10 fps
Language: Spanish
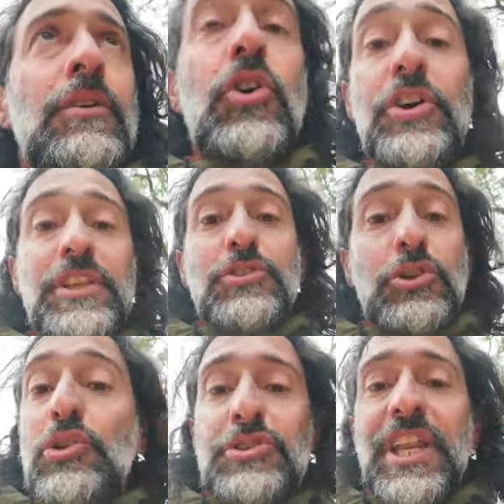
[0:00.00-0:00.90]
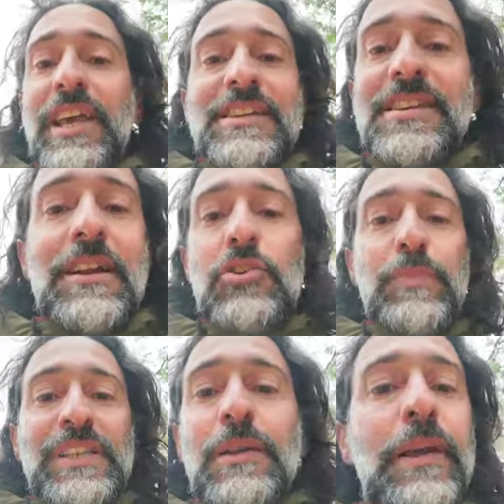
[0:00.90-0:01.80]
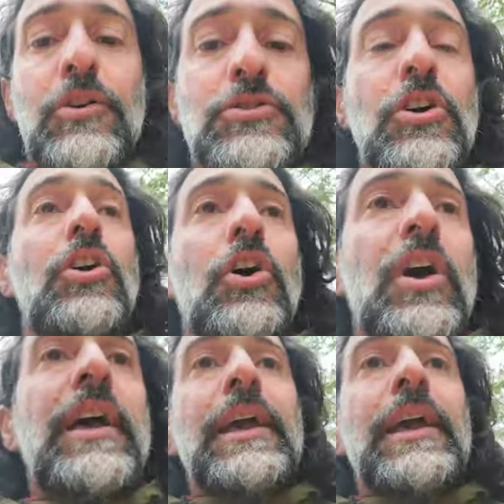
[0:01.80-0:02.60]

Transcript: Hoy todo tiene que ser compatible con todo.